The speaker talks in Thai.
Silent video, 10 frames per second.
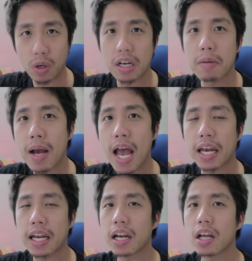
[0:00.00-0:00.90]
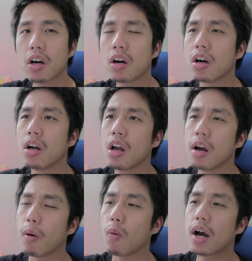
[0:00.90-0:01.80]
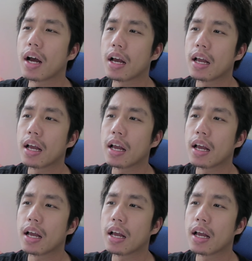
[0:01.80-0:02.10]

คนเยอะมากนะแล้วก็บอกว่า